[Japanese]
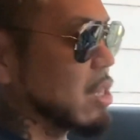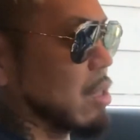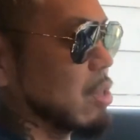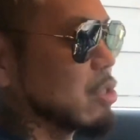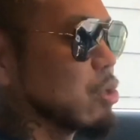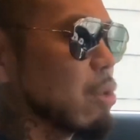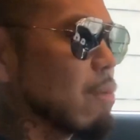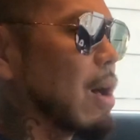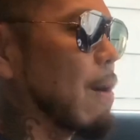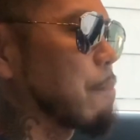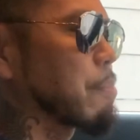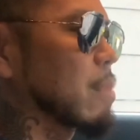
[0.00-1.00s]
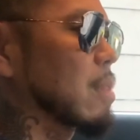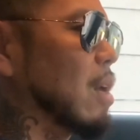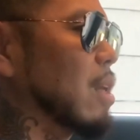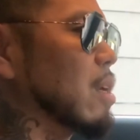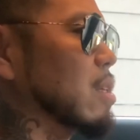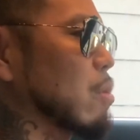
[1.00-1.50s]
だそれは、
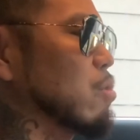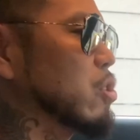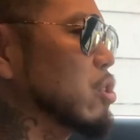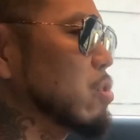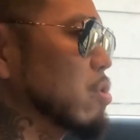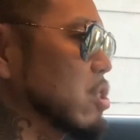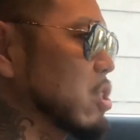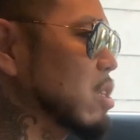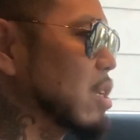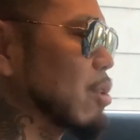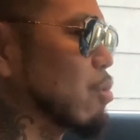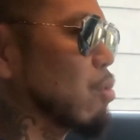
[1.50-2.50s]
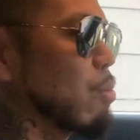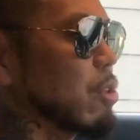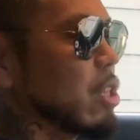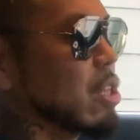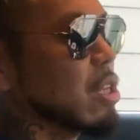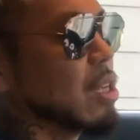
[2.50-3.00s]
なんでかって宇宙の進化ととも
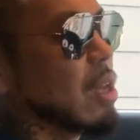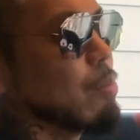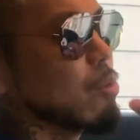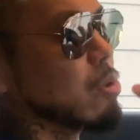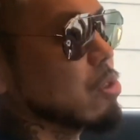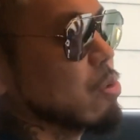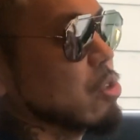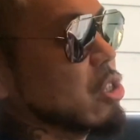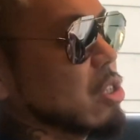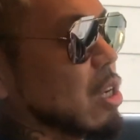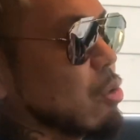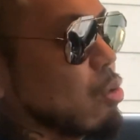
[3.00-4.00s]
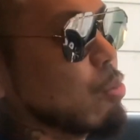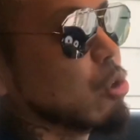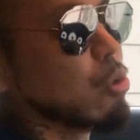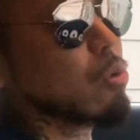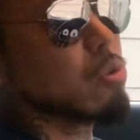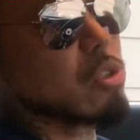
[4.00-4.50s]
に人間もその進化とともに
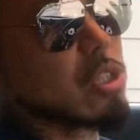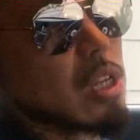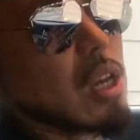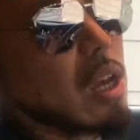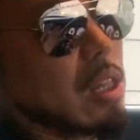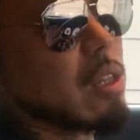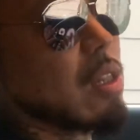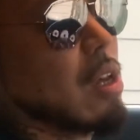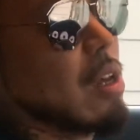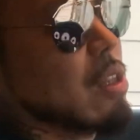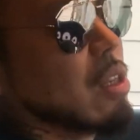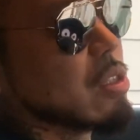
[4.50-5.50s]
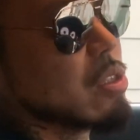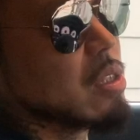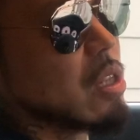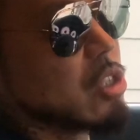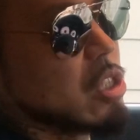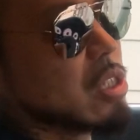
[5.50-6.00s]
共存しなきゃいけない。だから
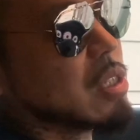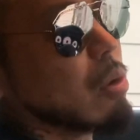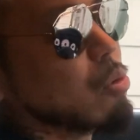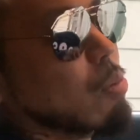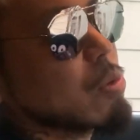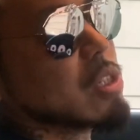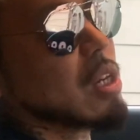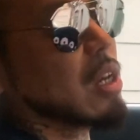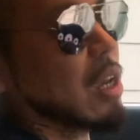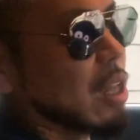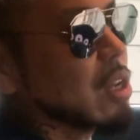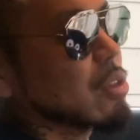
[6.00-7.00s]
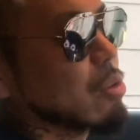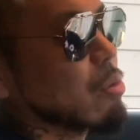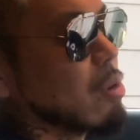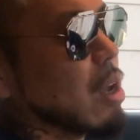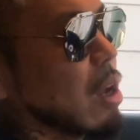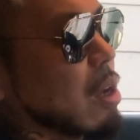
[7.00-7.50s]
常に進化を止めちゃいけないってい
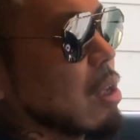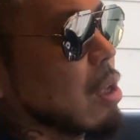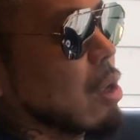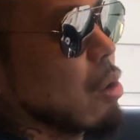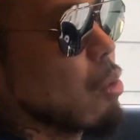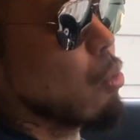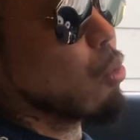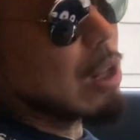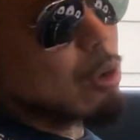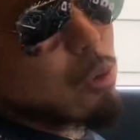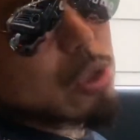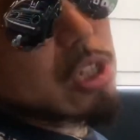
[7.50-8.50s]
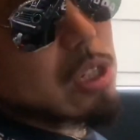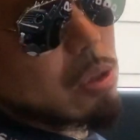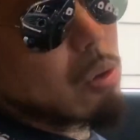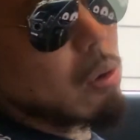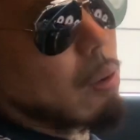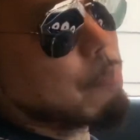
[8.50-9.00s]
うのが、俺個人
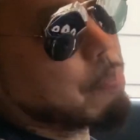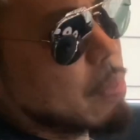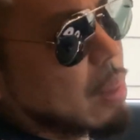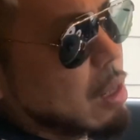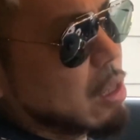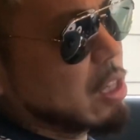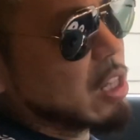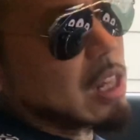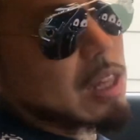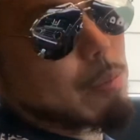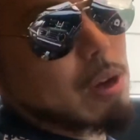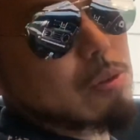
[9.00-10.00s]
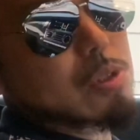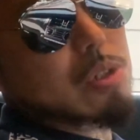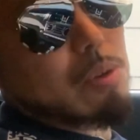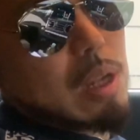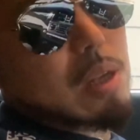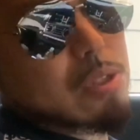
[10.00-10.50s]
の理念でもあるんです
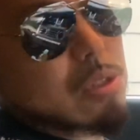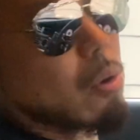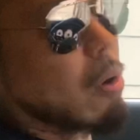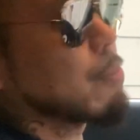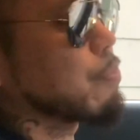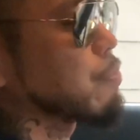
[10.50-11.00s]
よね。すごい。